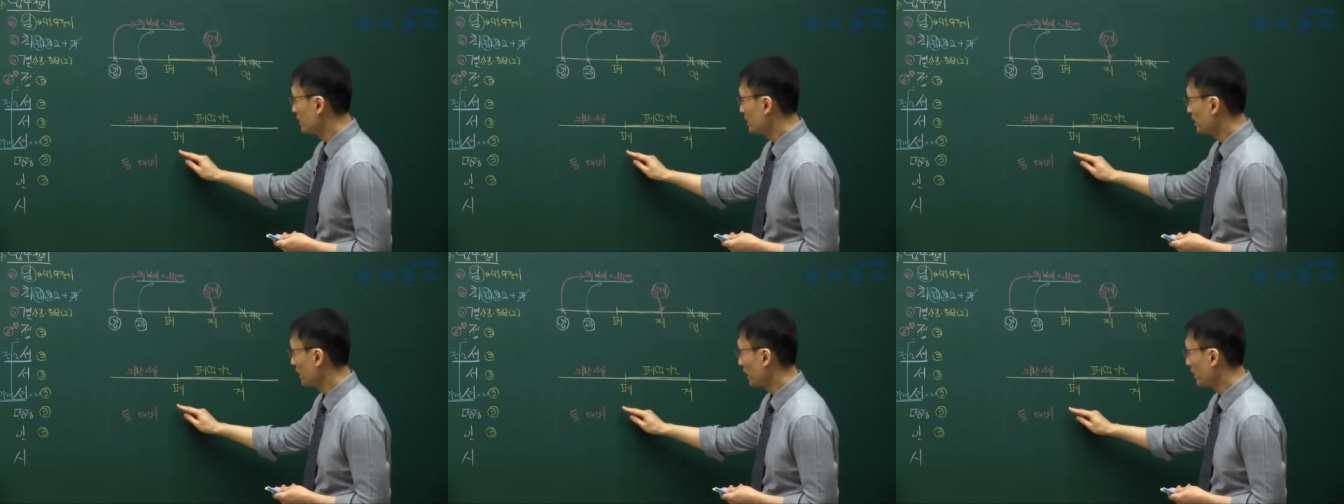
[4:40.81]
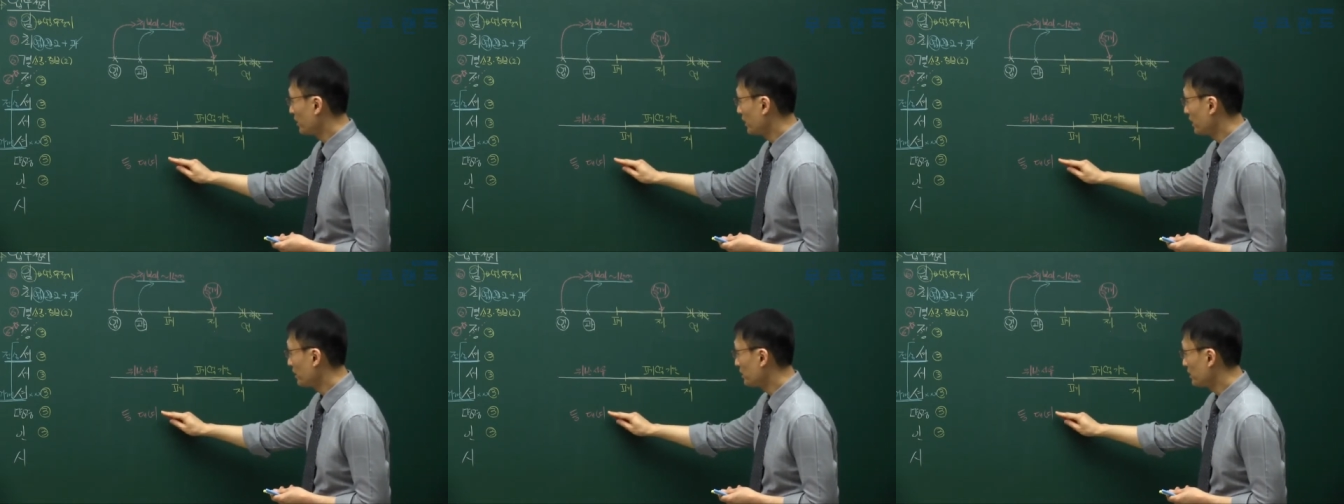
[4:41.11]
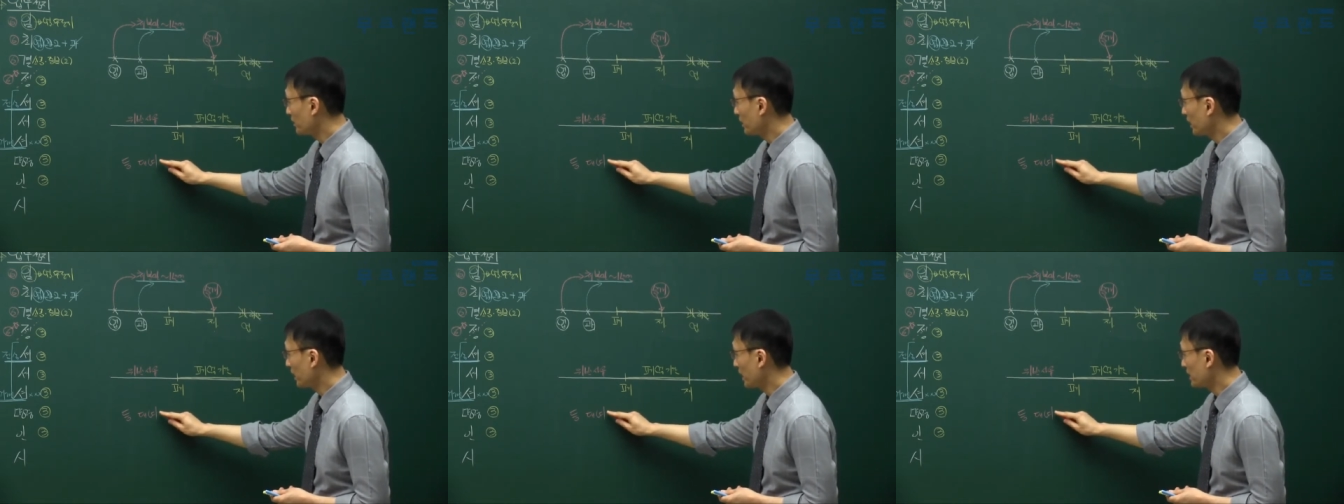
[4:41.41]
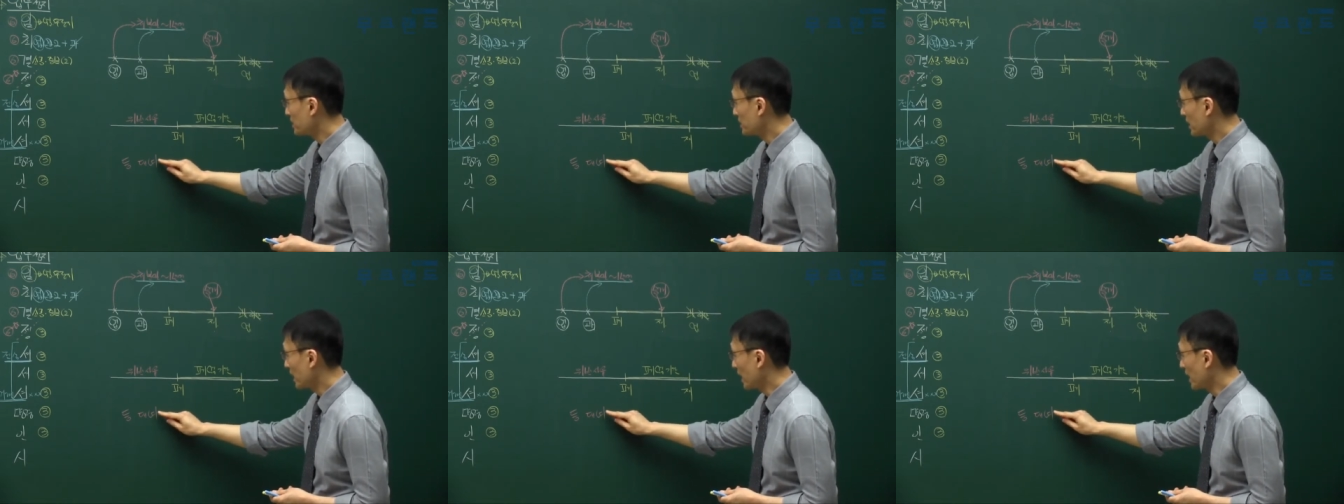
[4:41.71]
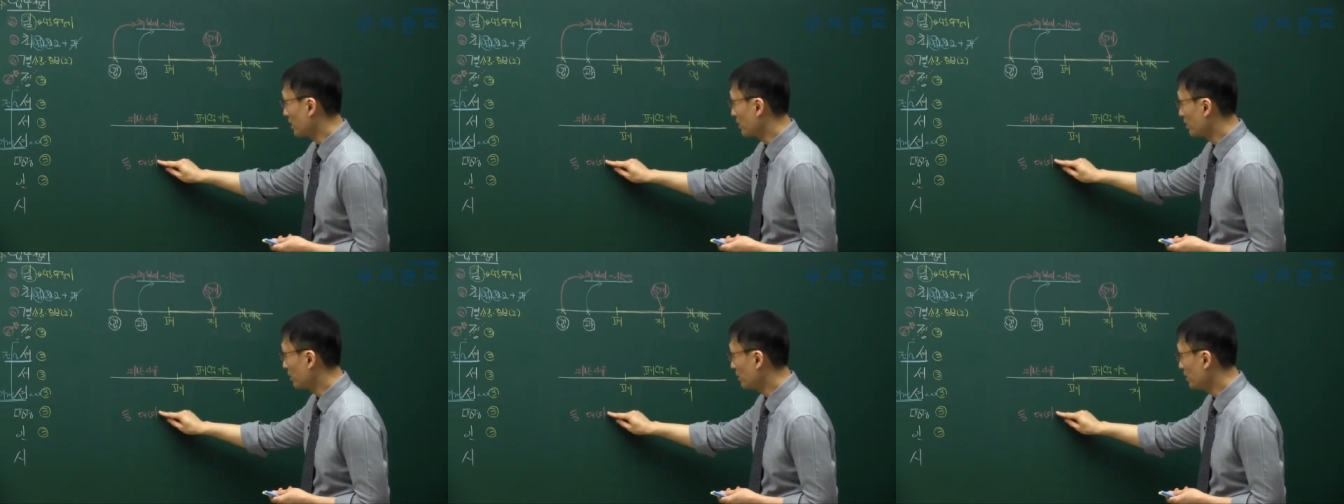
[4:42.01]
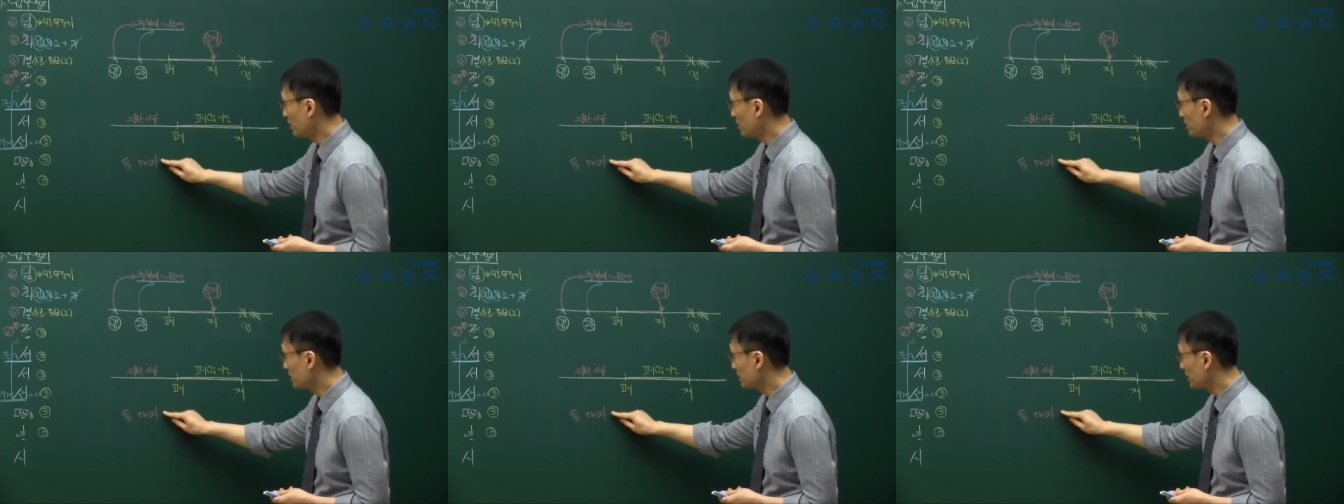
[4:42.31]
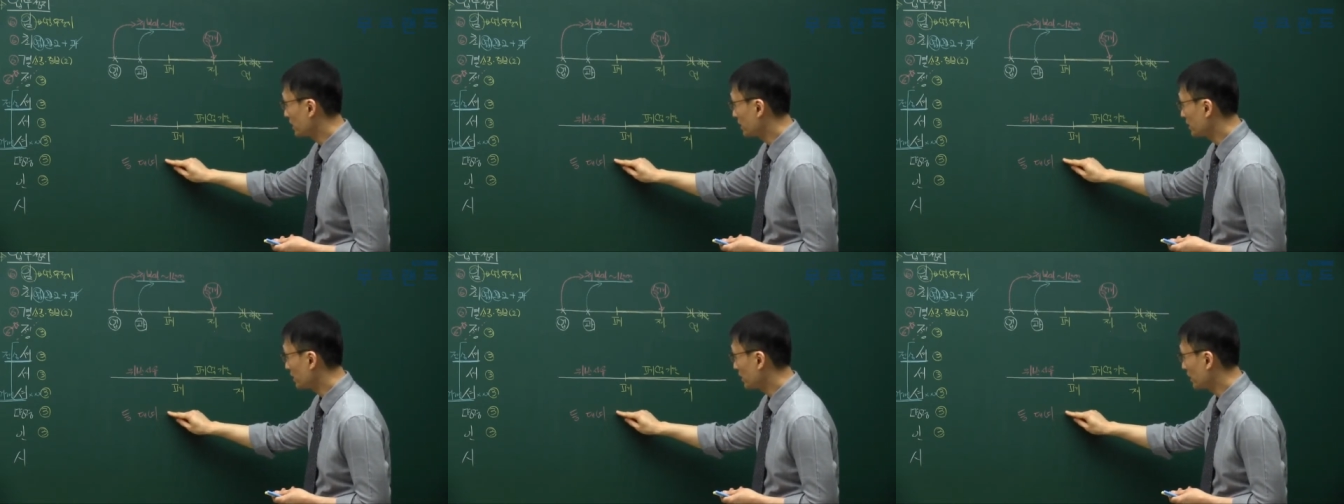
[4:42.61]
대여했는데 아직 안 걸린
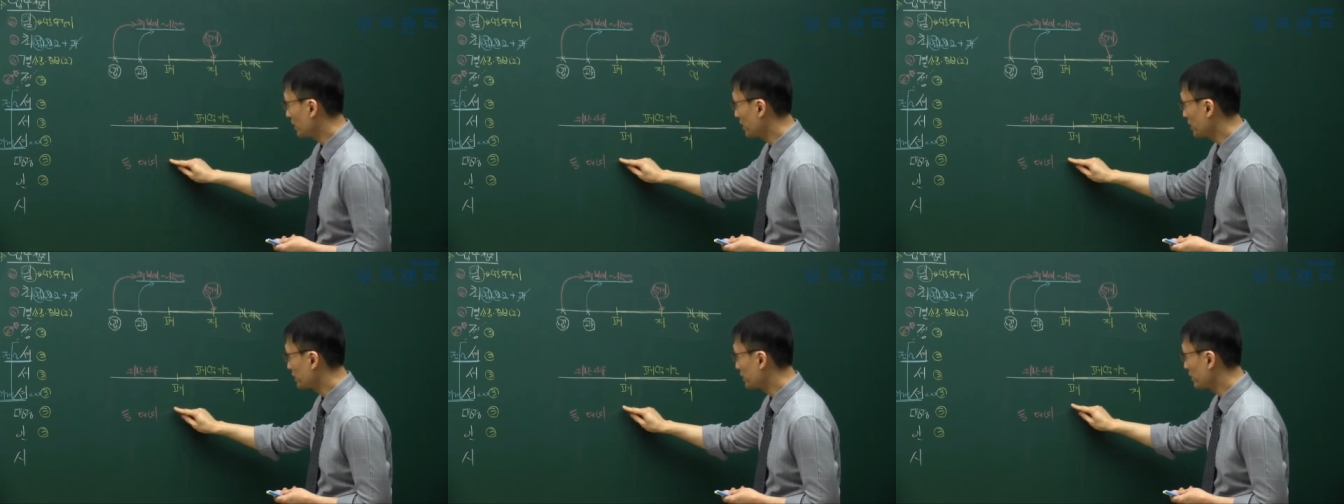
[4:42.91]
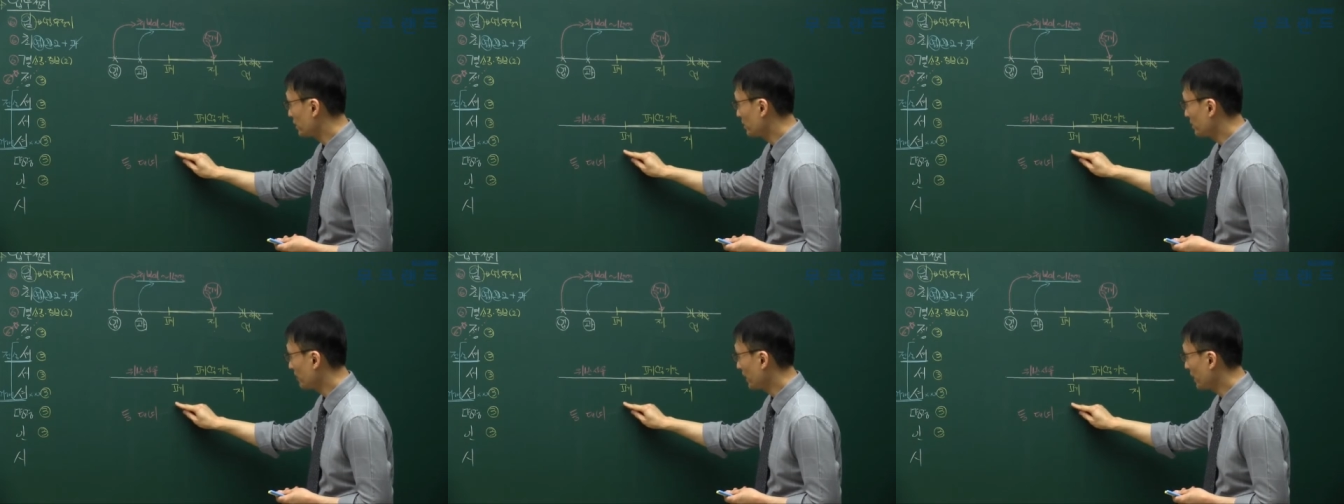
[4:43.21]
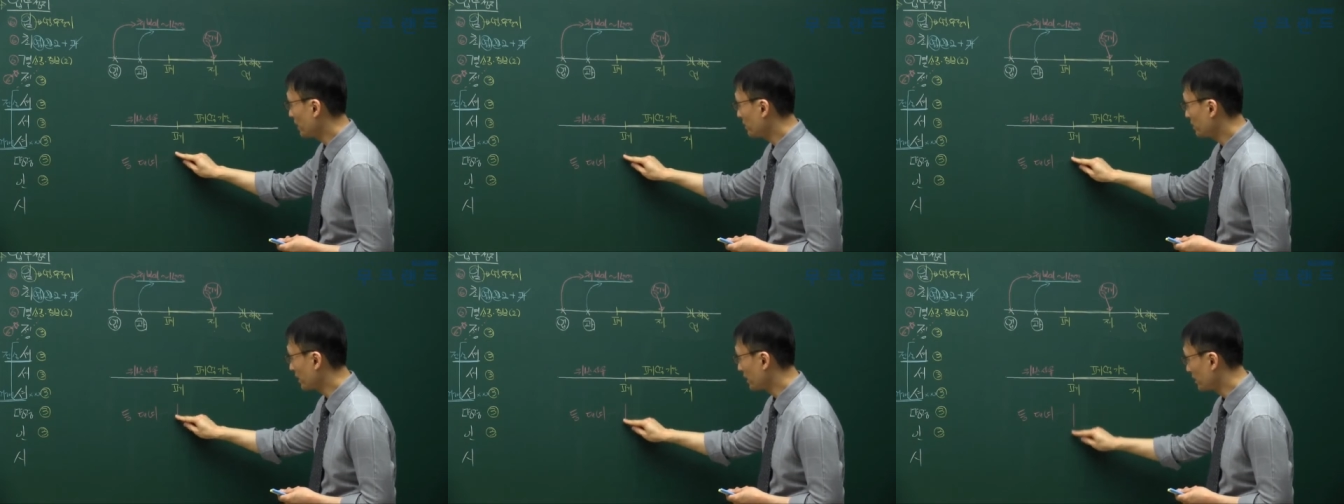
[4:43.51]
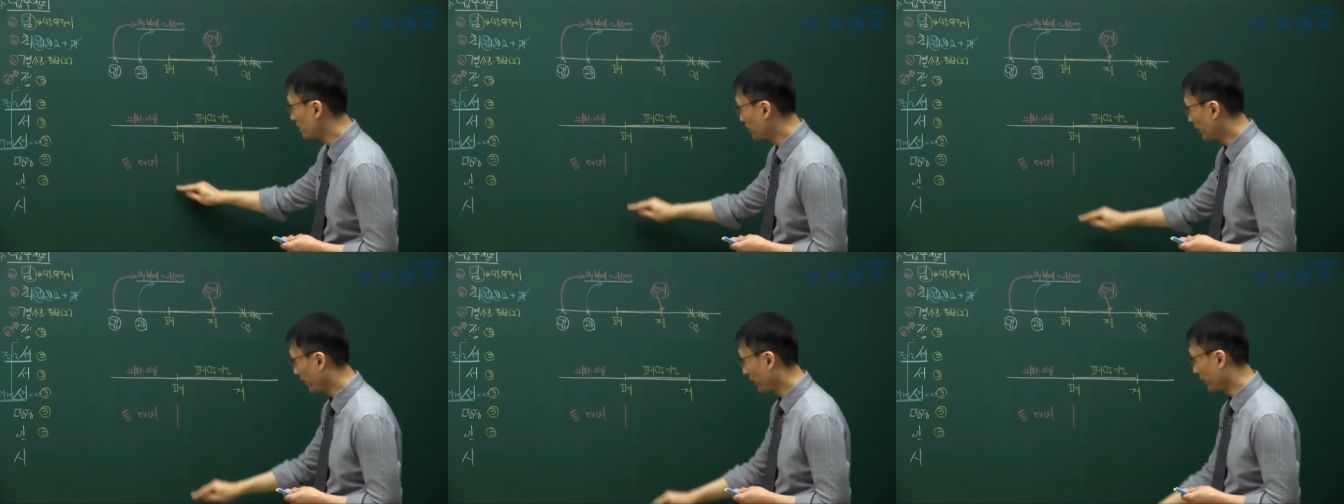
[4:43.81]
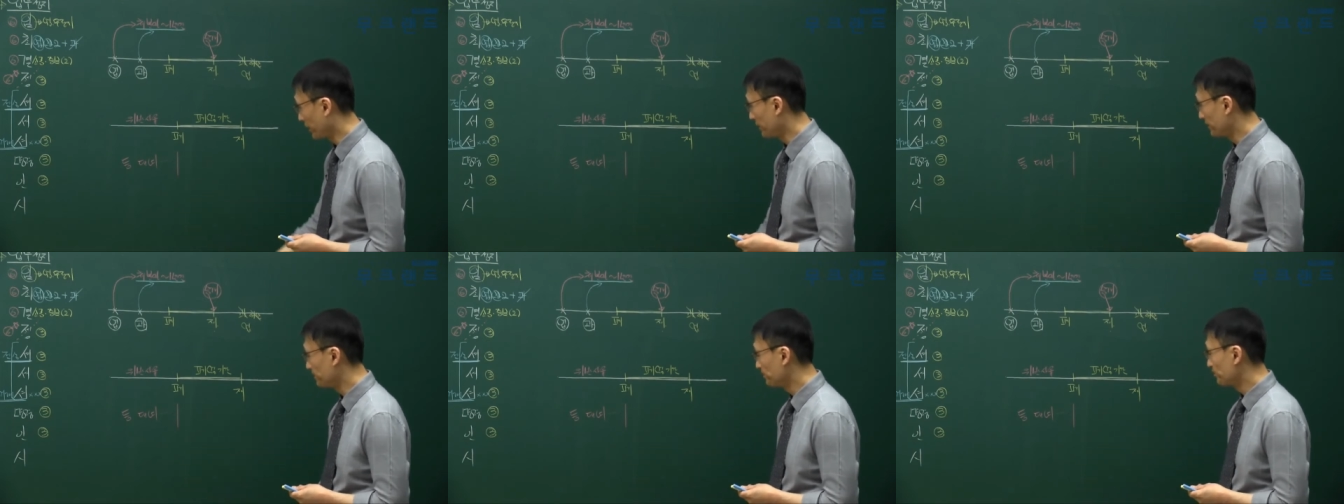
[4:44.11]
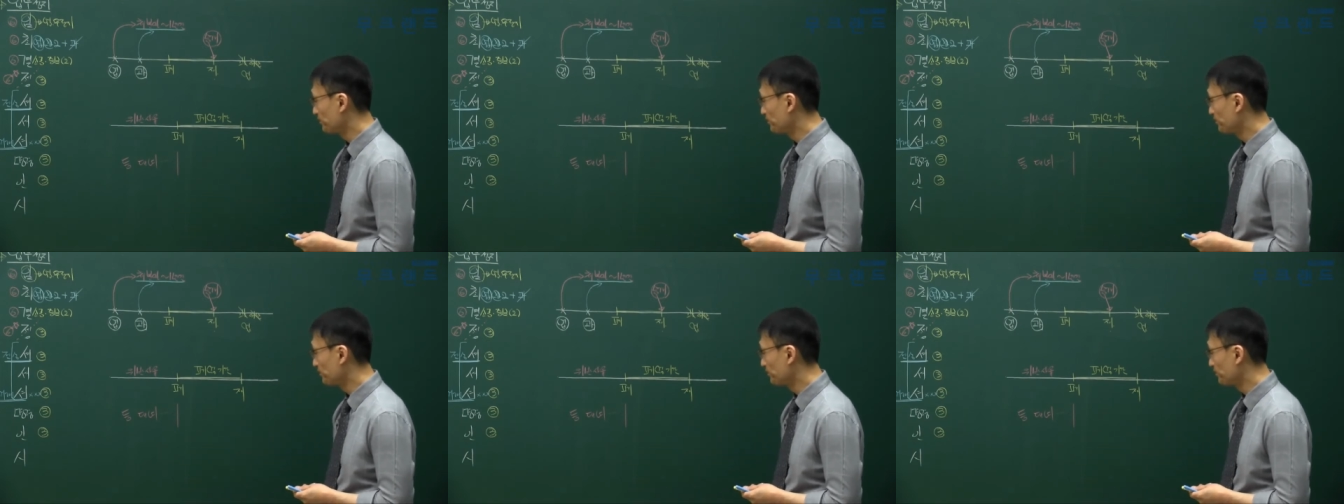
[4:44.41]
상태에서 폐업을 한 거예요.